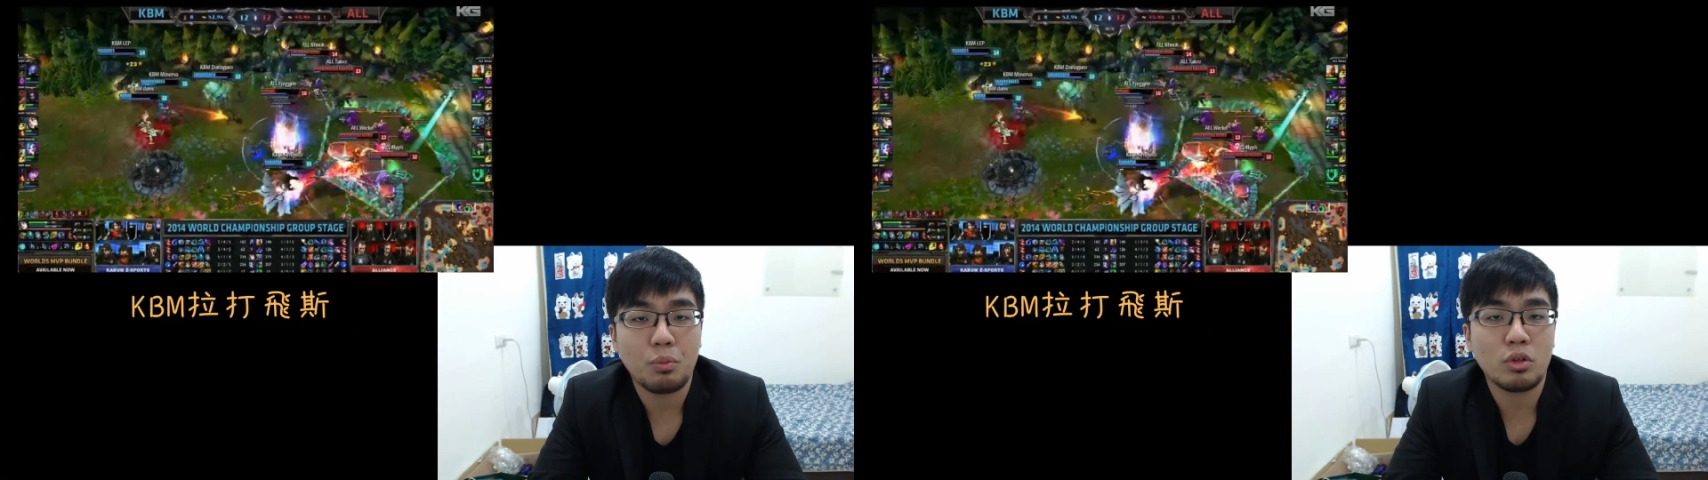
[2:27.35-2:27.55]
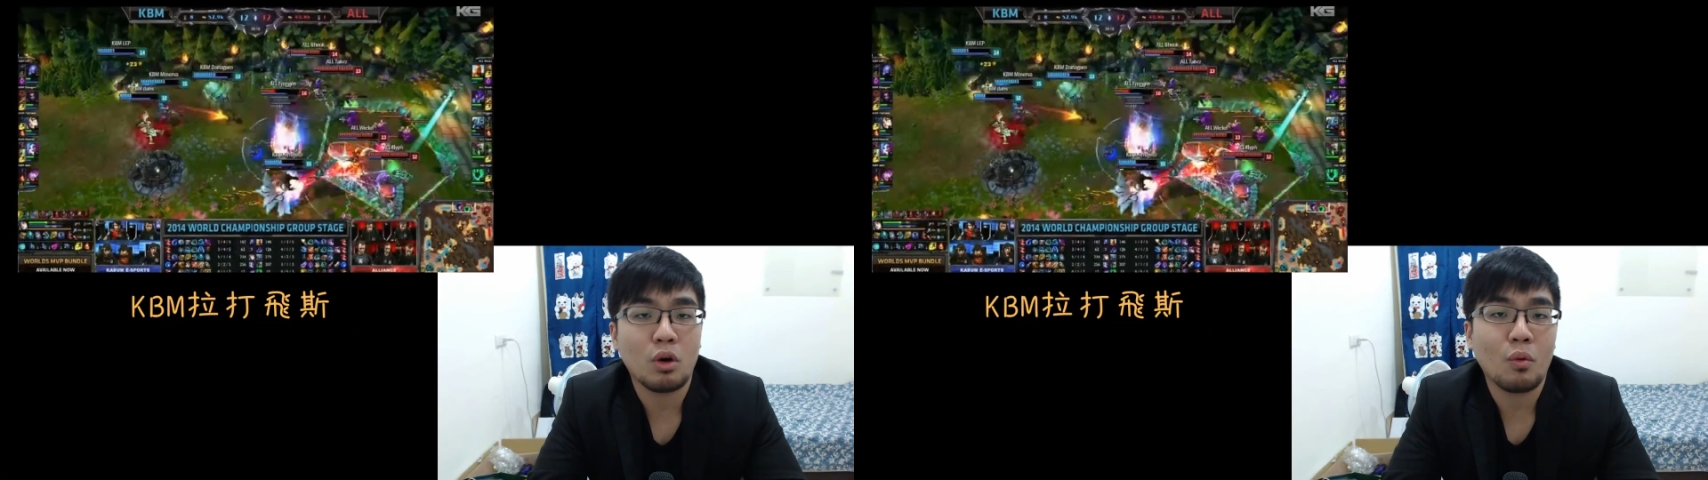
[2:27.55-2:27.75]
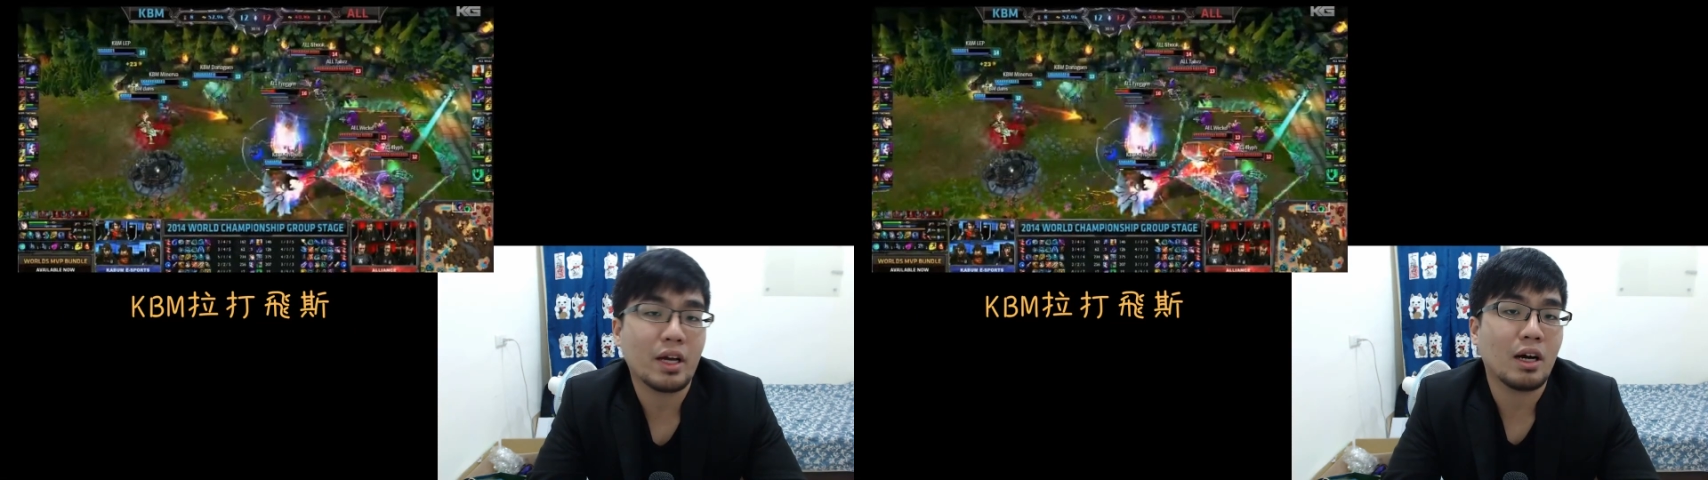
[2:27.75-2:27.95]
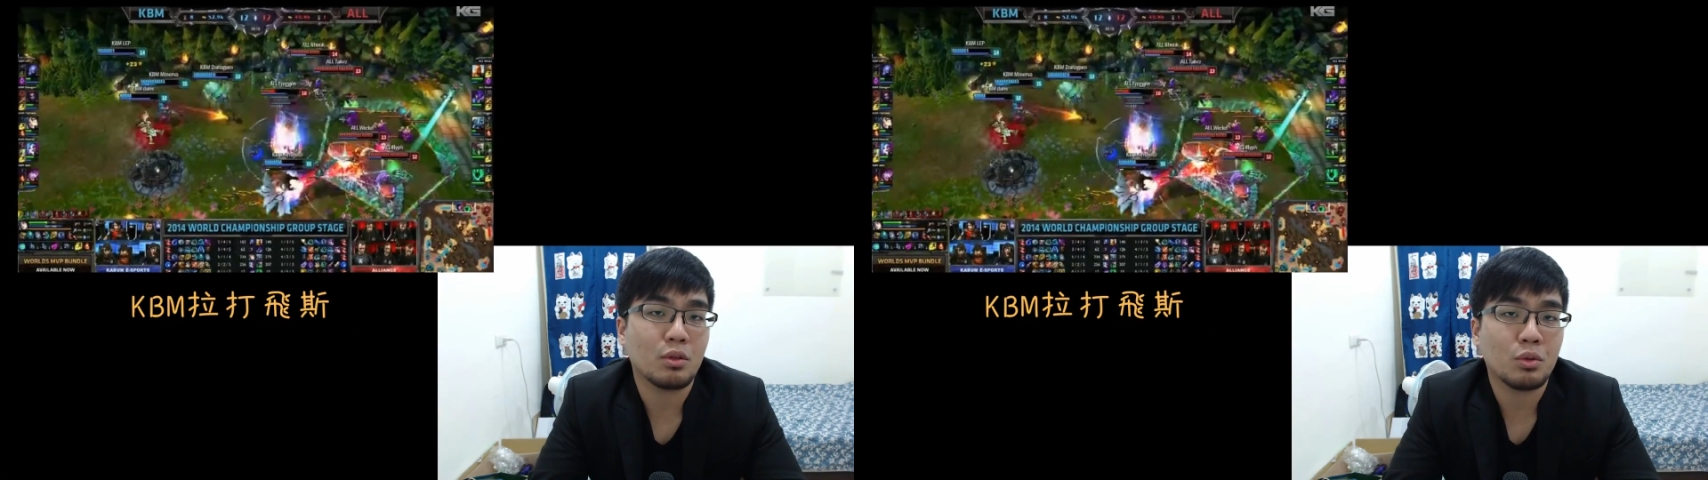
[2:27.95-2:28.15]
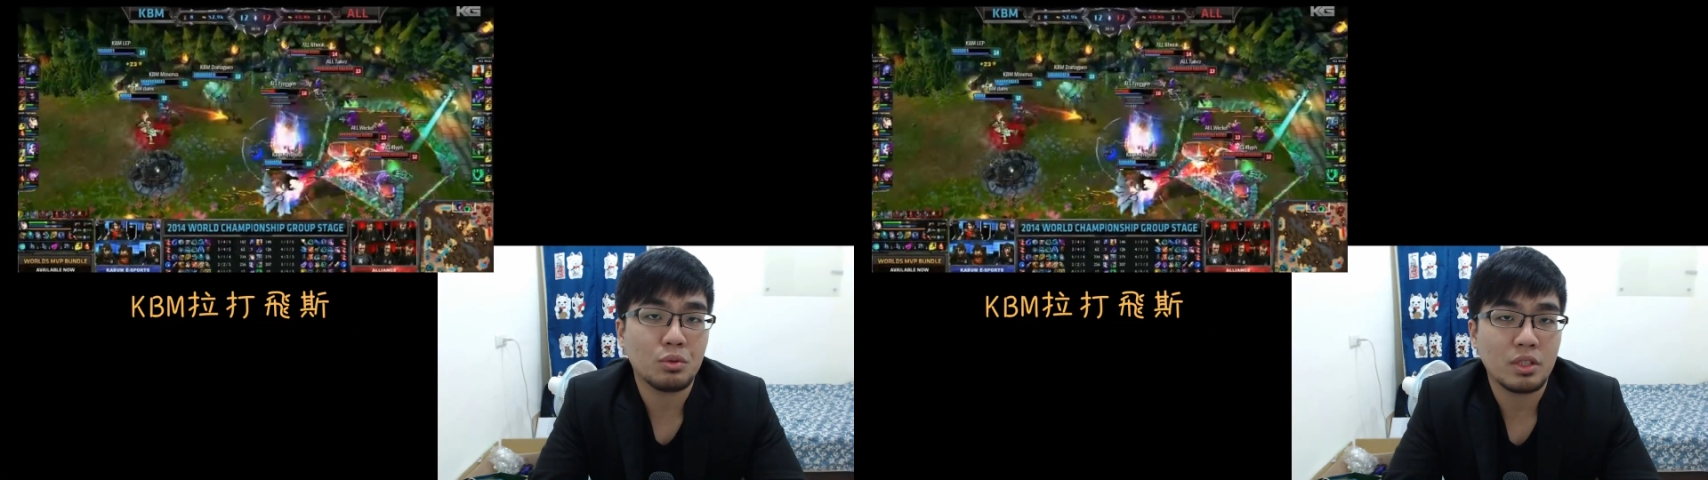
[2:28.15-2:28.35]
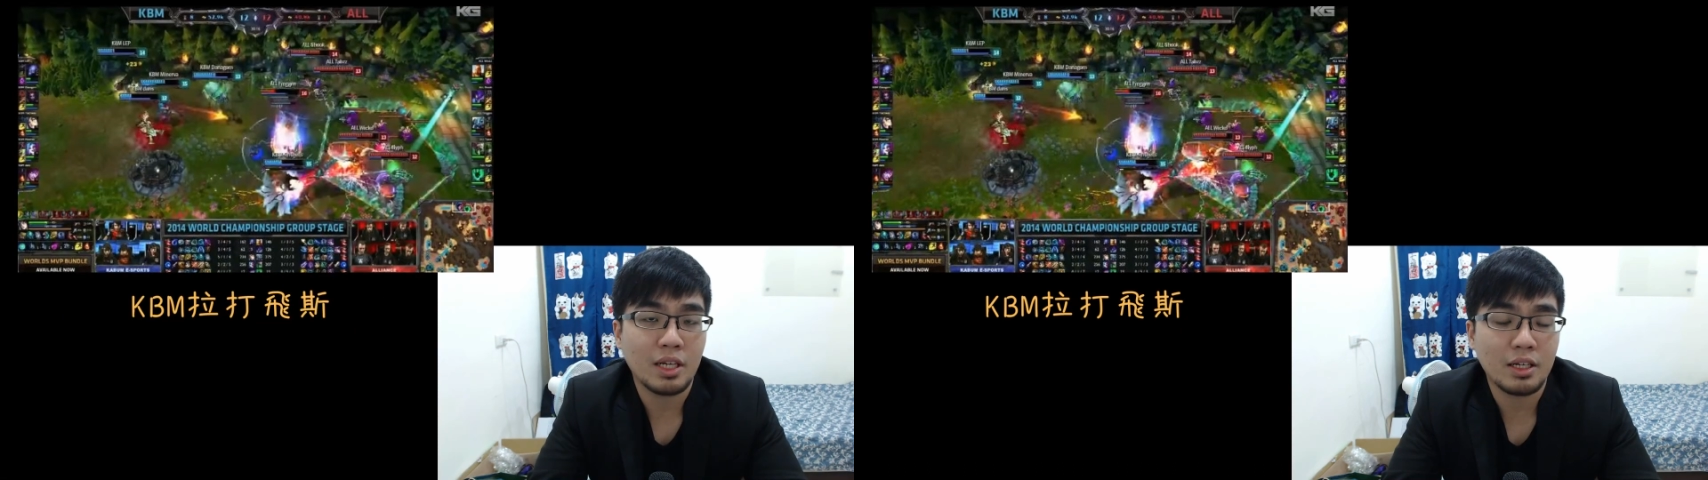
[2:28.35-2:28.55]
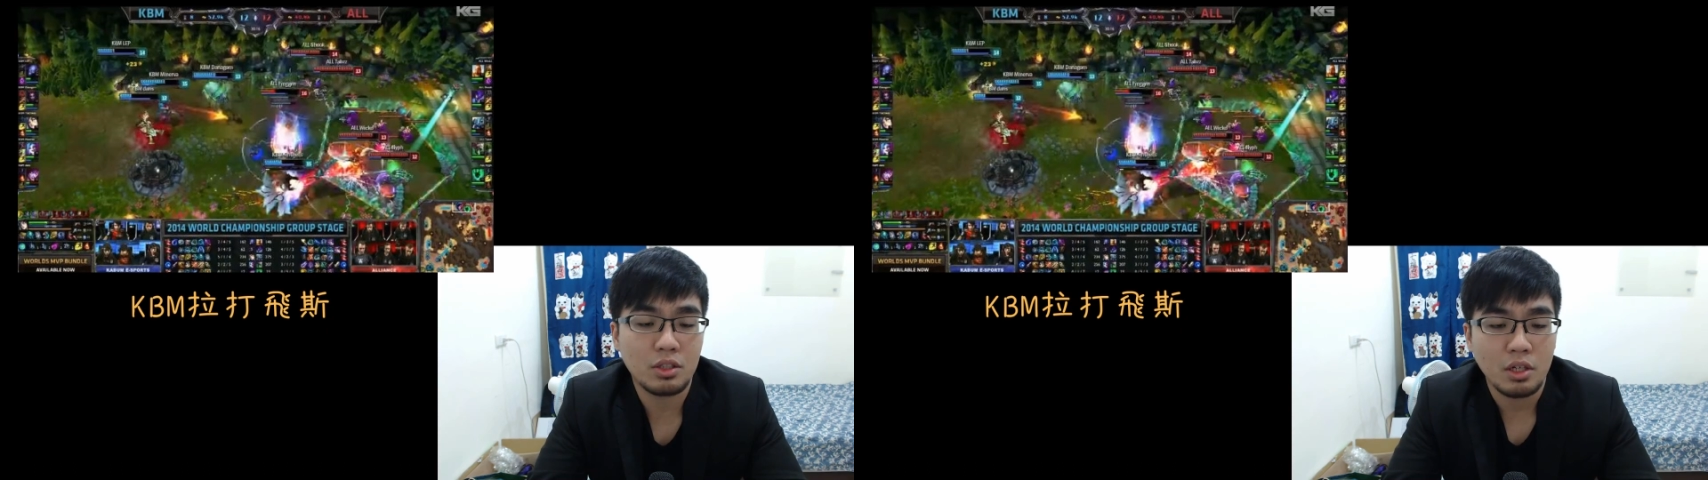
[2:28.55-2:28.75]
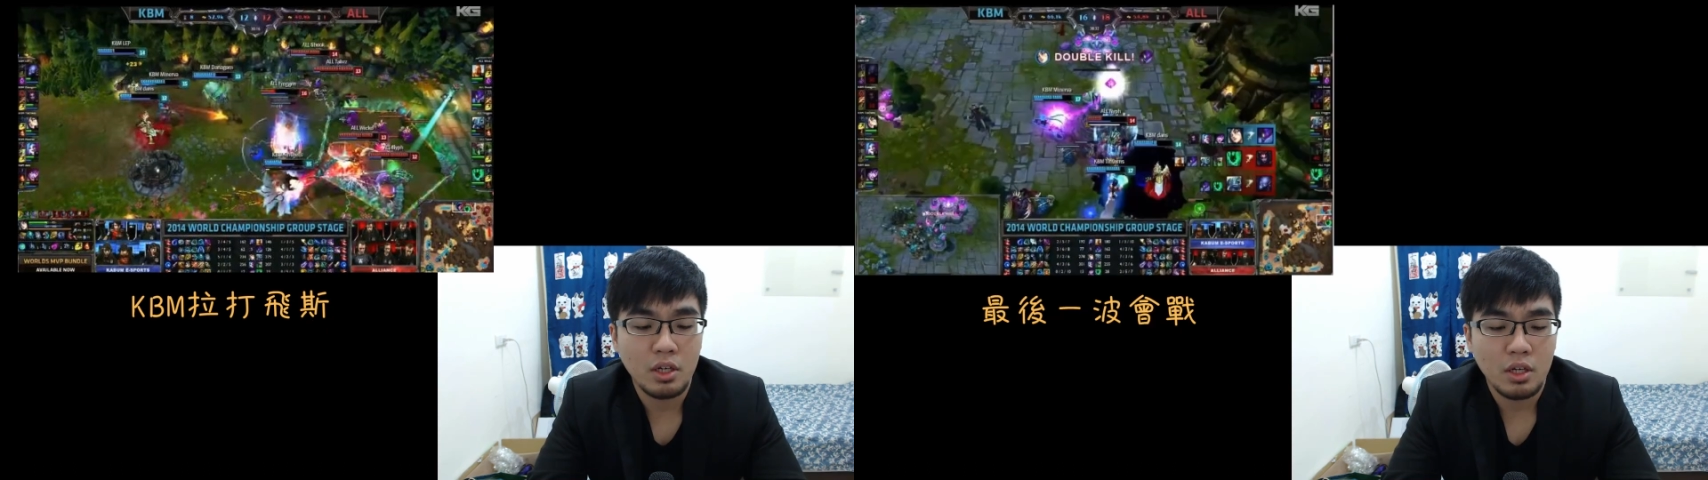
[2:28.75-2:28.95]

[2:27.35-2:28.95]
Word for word: 播到外卡队伍的赛事，